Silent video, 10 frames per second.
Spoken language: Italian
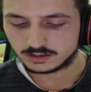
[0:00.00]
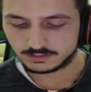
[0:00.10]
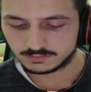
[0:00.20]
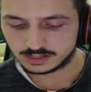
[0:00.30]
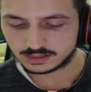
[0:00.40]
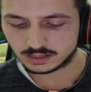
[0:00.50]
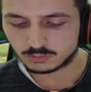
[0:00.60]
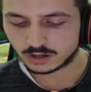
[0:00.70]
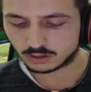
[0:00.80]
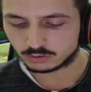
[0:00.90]
Venite in
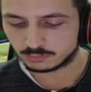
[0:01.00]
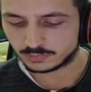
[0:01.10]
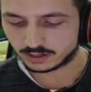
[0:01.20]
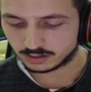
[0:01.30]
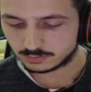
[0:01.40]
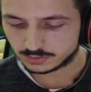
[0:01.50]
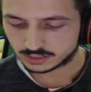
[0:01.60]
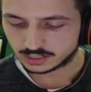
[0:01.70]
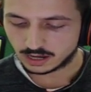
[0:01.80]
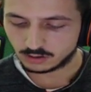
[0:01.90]
guerra con me.
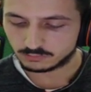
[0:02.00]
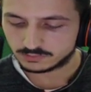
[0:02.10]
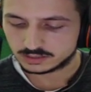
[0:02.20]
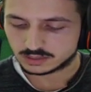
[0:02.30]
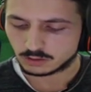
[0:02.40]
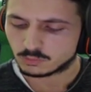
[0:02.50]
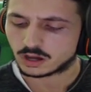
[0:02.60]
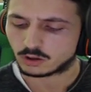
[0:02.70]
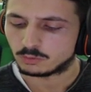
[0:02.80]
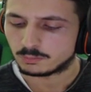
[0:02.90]
Perché non venite in guerra
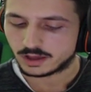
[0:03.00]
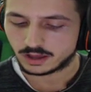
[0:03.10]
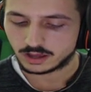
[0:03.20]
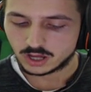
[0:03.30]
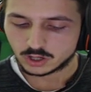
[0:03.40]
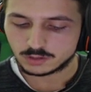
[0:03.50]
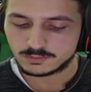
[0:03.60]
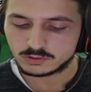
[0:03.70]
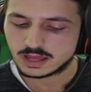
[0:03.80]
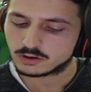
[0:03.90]
con me? Come
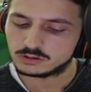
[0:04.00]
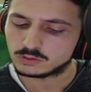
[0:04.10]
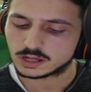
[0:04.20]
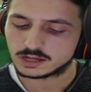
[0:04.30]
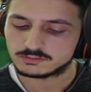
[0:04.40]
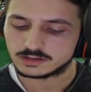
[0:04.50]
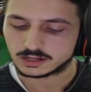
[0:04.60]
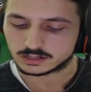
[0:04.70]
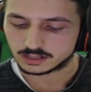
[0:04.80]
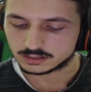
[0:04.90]
un eco in una
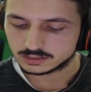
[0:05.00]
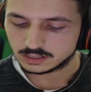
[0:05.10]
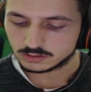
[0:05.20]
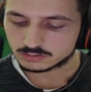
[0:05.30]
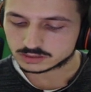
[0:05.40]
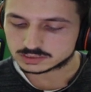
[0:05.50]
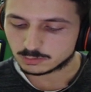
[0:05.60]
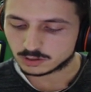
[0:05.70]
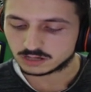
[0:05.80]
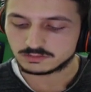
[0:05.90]
caverna. Ora
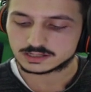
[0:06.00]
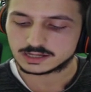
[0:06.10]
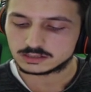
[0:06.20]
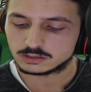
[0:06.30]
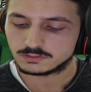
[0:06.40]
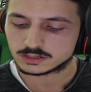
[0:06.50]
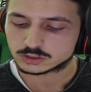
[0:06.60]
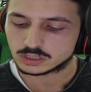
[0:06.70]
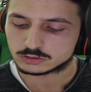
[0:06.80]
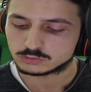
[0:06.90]
stiamo cavalcando verso
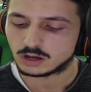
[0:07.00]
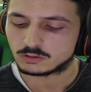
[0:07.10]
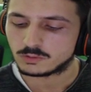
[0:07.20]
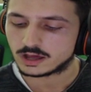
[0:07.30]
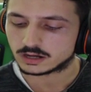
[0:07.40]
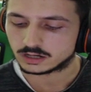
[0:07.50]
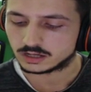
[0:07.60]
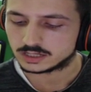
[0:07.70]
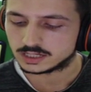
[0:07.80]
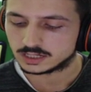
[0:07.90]
la tua guerra
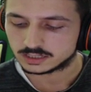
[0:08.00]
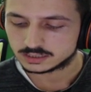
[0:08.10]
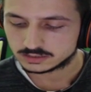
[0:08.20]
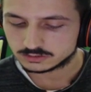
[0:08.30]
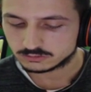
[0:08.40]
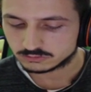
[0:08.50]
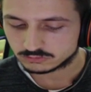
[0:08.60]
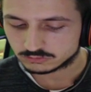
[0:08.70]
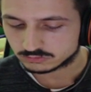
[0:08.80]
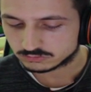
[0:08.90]
e...
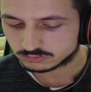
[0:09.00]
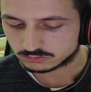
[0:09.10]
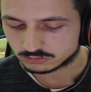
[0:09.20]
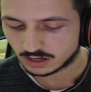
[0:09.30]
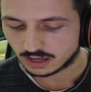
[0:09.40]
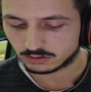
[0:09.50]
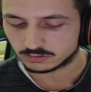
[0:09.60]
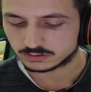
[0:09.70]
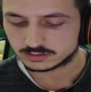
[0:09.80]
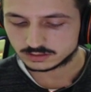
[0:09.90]
Ciao!
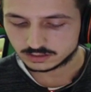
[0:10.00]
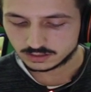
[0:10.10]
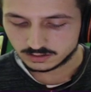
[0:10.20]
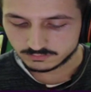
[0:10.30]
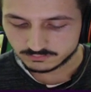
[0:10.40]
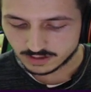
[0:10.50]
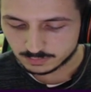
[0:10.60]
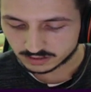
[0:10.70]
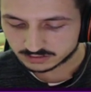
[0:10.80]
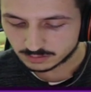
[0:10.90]

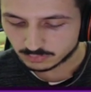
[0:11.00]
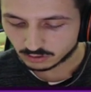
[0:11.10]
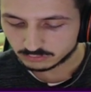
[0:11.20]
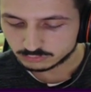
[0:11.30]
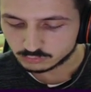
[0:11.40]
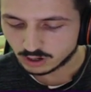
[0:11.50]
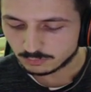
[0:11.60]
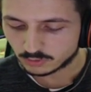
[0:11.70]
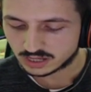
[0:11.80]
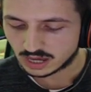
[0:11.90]
Vebla sembra un
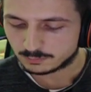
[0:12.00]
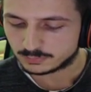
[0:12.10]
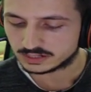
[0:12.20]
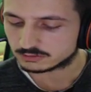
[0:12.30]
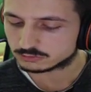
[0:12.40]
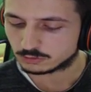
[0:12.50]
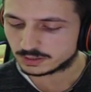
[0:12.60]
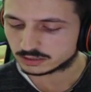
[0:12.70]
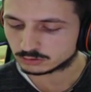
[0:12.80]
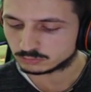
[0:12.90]
uomo che ha appena
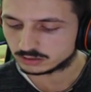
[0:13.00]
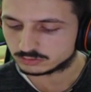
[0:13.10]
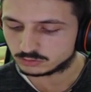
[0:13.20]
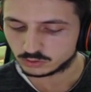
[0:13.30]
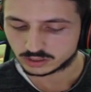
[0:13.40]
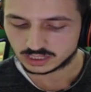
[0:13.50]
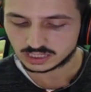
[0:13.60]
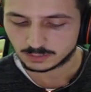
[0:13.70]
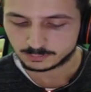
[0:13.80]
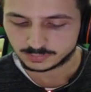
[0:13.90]
scoperto qualcuno che gli
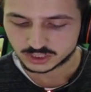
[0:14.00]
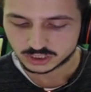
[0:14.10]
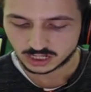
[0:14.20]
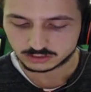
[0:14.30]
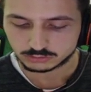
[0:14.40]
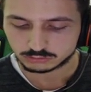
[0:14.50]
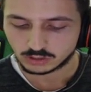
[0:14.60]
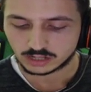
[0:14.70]
ha pisciato una...